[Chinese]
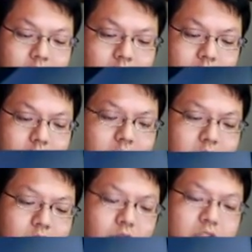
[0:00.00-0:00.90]
这
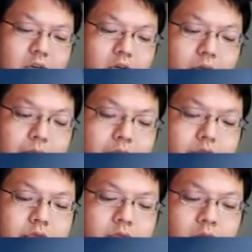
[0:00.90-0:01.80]
个最小公倍
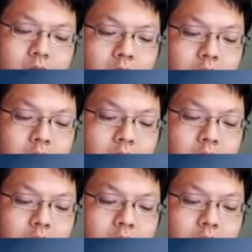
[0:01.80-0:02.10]
数哈。